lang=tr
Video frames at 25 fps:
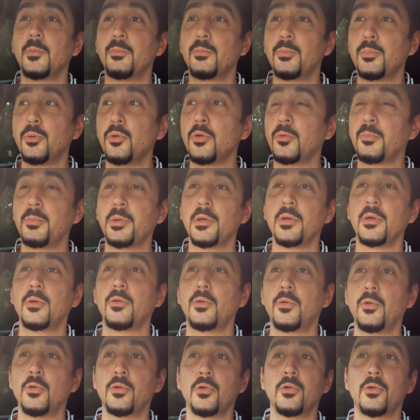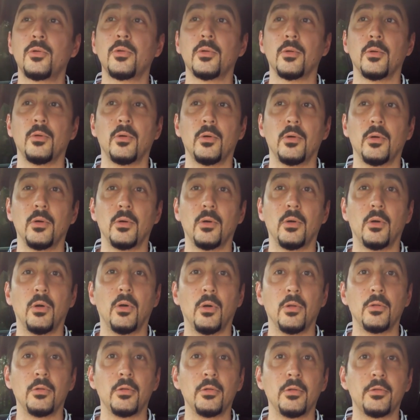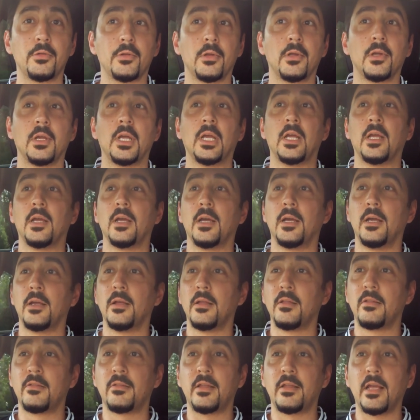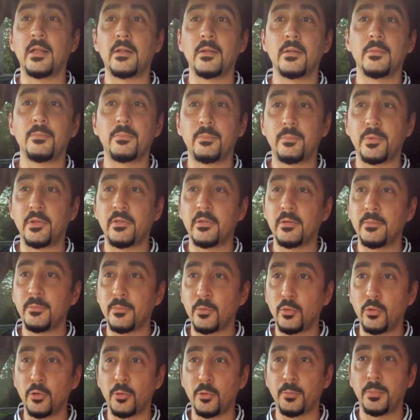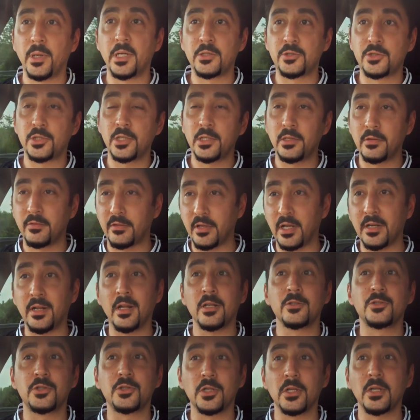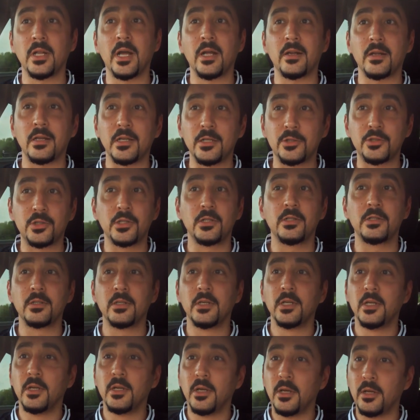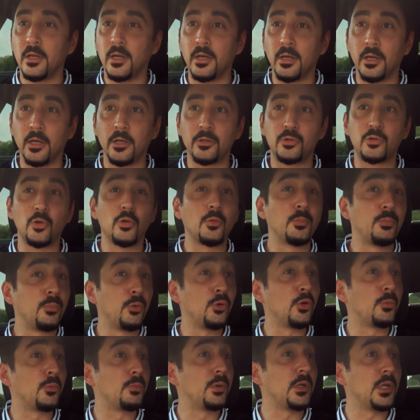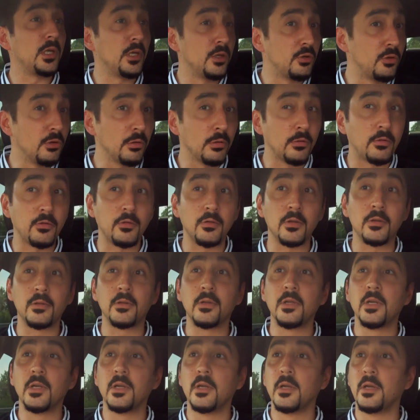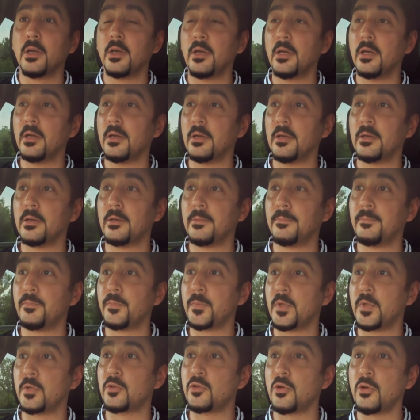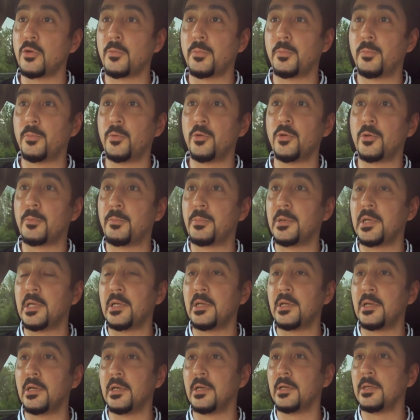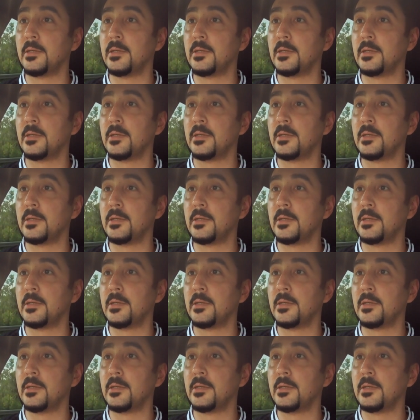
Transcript: büyük bir gurur olur. Ee, sen bizim gurbetçi sanatçılar için e, çok büyük bir idolsun çok büyük bir